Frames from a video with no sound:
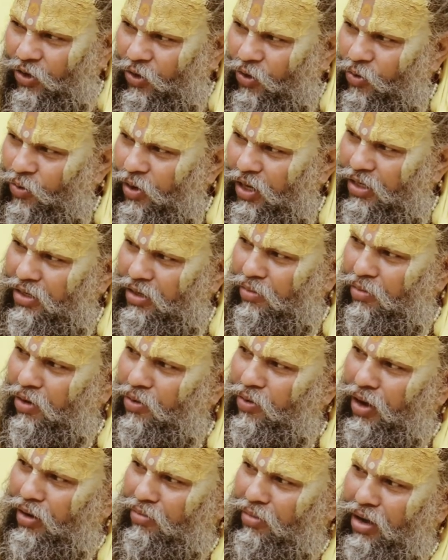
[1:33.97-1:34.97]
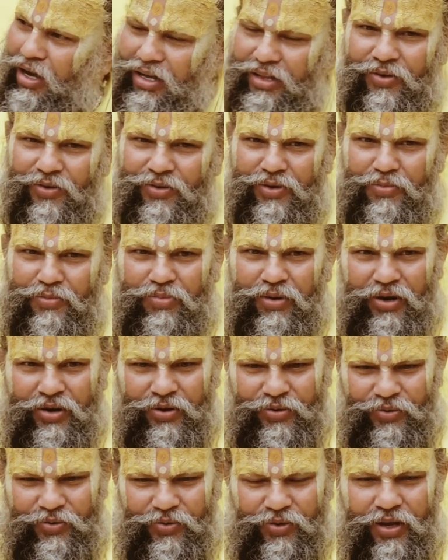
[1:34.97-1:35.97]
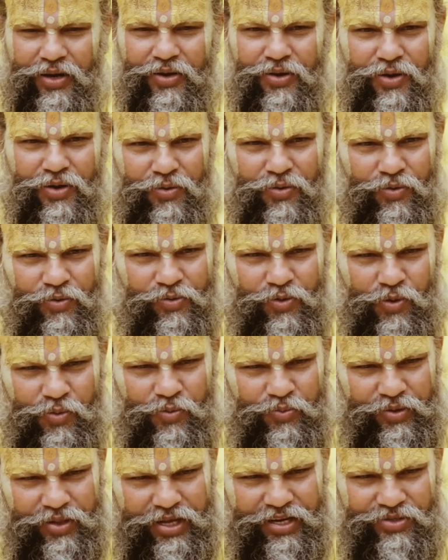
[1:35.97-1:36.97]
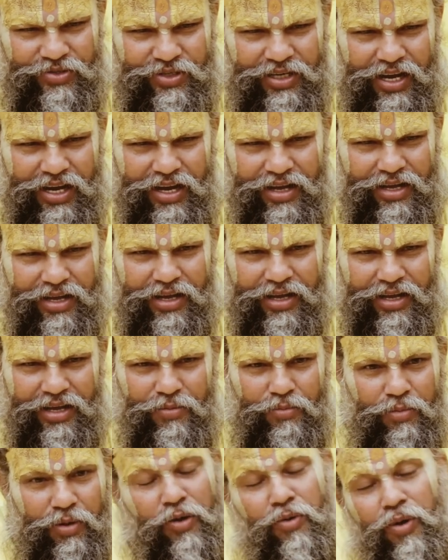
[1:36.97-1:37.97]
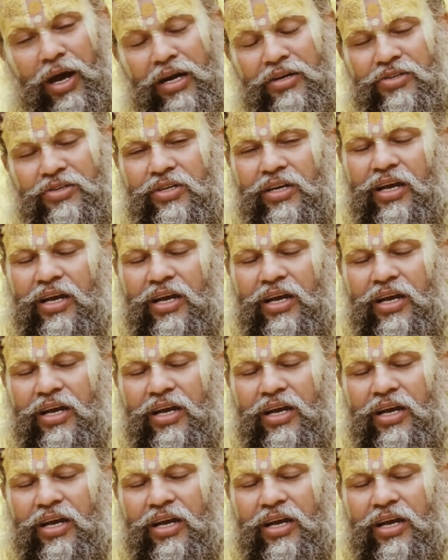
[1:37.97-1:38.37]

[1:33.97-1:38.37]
सरोवर से भगवान महादेव जी प्रकट होकर उनको उपदेश किया भगवान